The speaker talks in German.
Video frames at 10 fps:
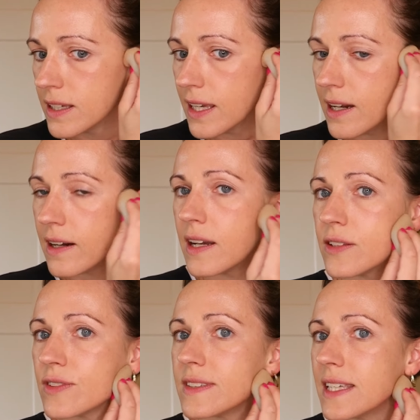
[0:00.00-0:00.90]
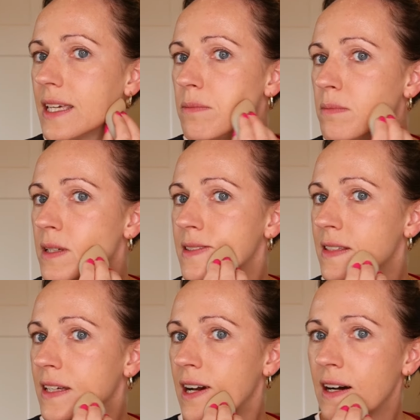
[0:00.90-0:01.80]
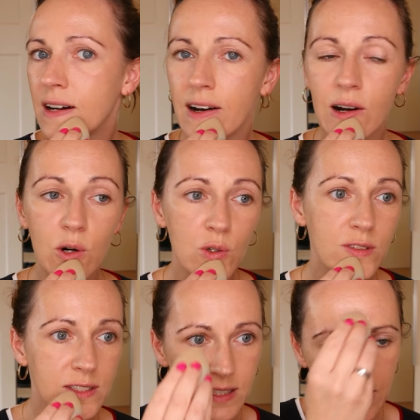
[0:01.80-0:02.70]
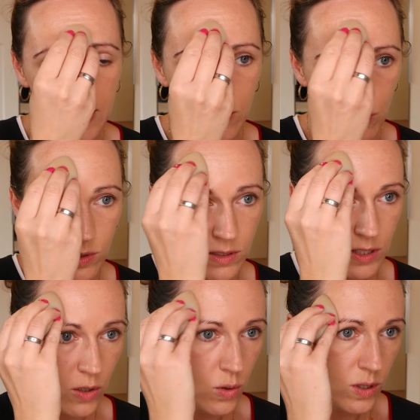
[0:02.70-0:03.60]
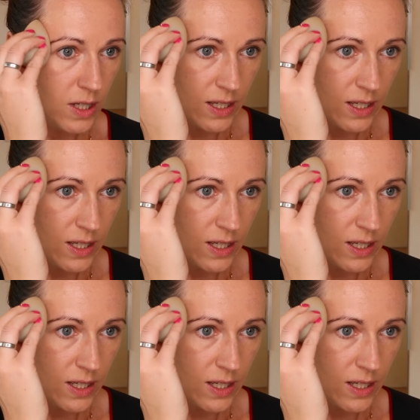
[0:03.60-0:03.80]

ja, etwas ebenmäßiger aussehen und auch,